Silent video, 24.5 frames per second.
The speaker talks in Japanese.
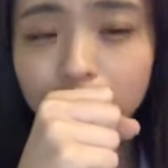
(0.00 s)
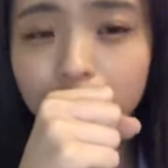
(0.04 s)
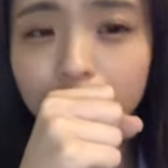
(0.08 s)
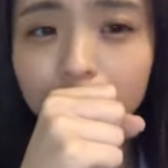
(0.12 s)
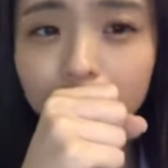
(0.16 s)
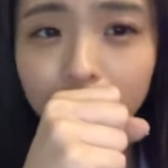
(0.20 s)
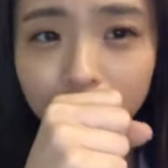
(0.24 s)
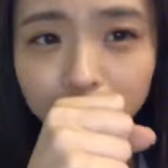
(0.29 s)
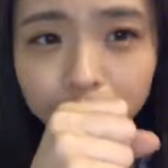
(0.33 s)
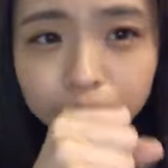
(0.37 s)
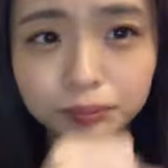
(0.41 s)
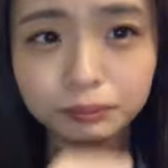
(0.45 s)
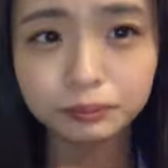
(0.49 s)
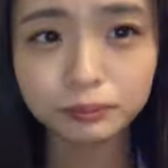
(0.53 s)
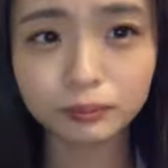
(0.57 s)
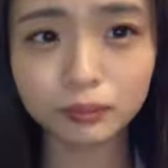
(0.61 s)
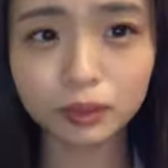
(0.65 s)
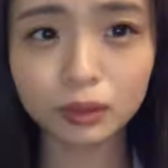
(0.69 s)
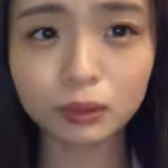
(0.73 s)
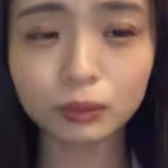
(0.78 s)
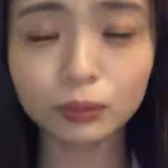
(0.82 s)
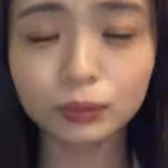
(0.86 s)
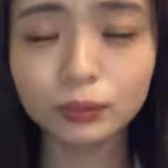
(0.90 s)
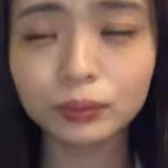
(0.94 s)
なんか
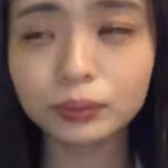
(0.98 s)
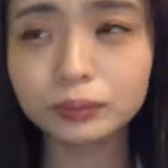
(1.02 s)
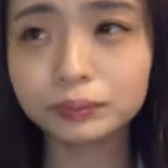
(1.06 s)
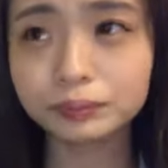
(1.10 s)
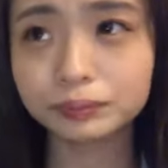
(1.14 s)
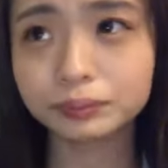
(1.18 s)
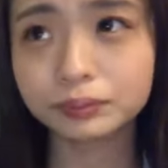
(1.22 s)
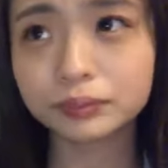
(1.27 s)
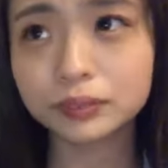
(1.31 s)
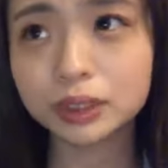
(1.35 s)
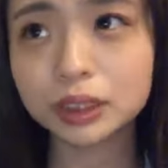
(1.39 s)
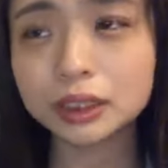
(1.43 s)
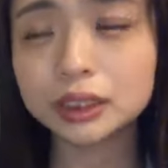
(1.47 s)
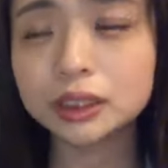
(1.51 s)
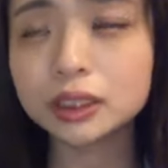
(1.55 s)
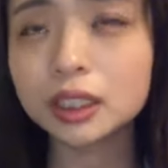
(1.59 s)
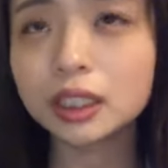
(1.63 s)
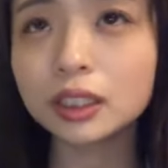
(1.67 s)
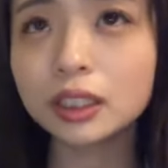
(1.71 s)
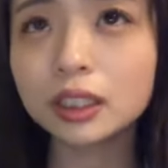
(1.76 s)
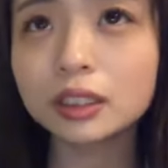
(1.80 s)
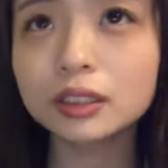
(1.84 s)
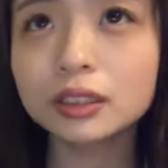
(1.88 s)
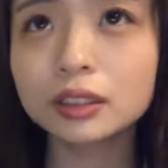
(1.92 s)
この私
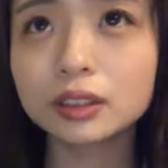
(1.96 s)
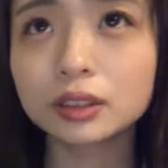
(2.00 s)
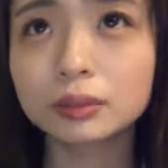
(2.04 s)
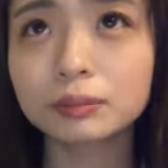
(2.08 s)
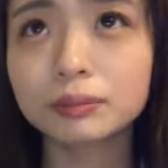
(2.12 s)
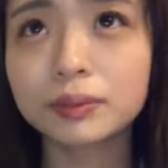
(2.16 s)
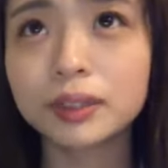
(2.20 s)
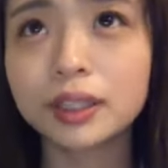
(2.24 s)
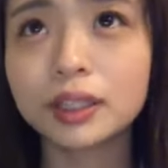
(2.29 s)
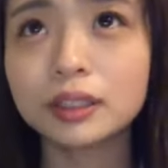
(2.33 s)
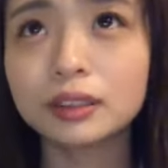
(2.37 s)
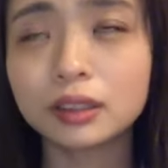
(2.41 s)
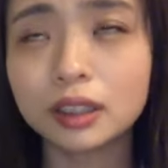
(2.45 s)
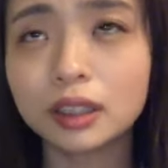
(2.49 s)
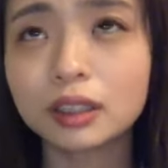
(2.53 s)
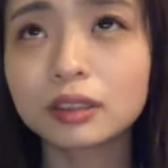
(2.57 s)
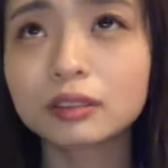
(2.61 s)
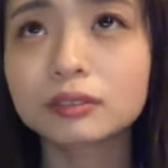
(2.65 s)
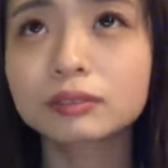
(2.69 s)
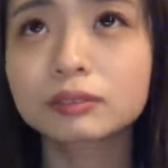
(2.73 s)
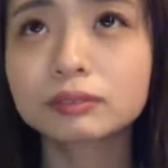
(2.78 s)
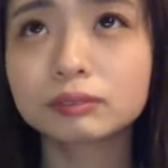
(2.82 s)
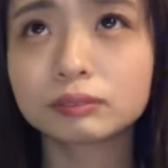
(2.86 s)
がなってる鼻炎って